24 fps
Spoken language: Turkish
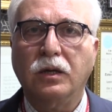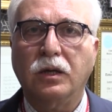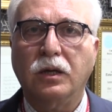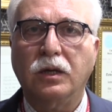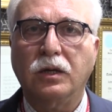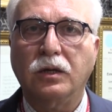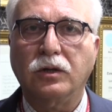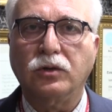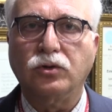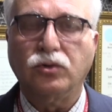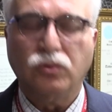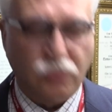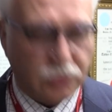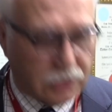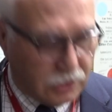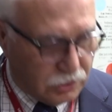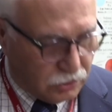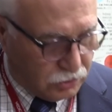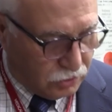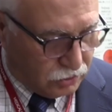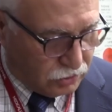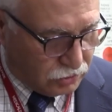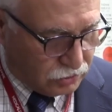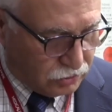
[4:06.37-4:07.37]
Ee, şurada
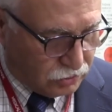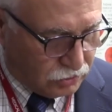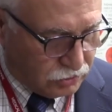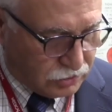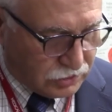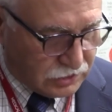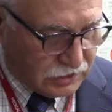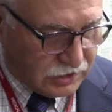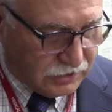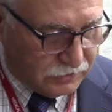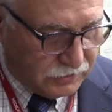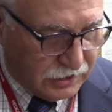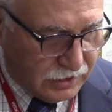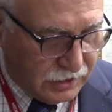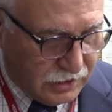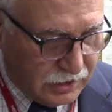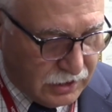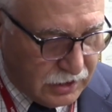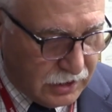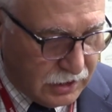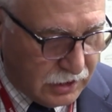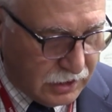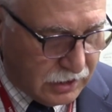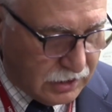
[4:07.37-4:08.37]
gördüğünüz gibi
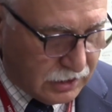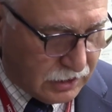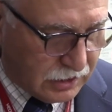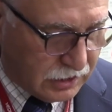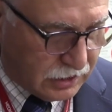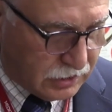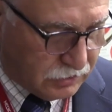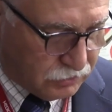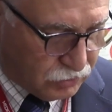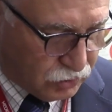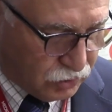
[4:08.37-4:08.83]
e,